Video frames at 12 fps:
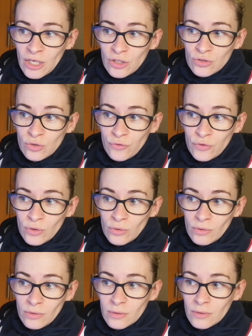Sauf
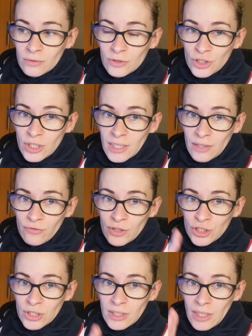que euh, j'y
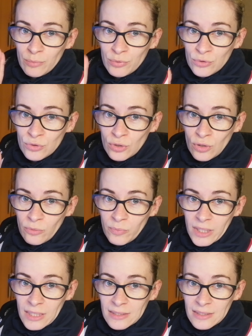réfléchis à plusieurs
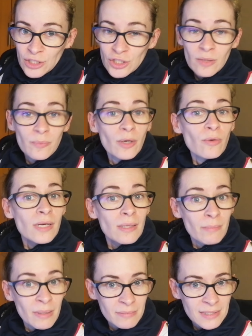reprises et je n'ai pas eu les
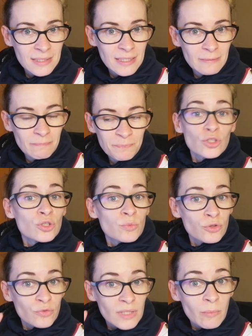mêmes idées. Je
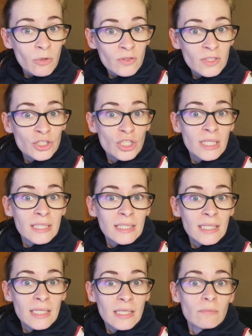me suis d'abord dit que j'allais
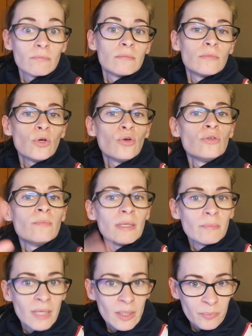créer une
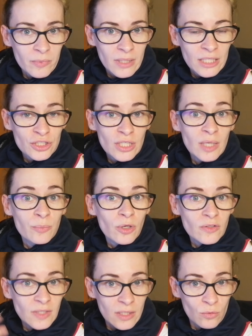mind map et que j'allais
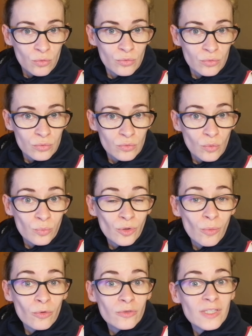apporter le contenu. Donc
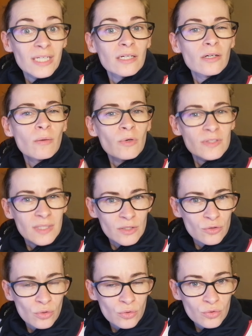pour montrer comment c'est
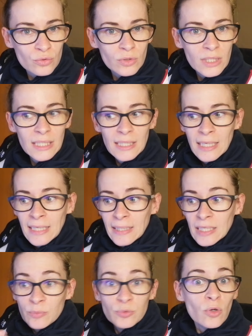structuré
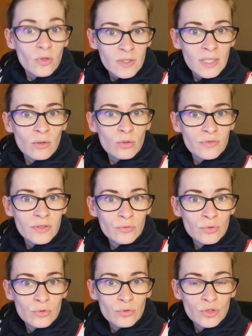et pour entrer dans le vif
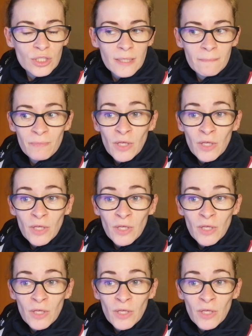du sujet.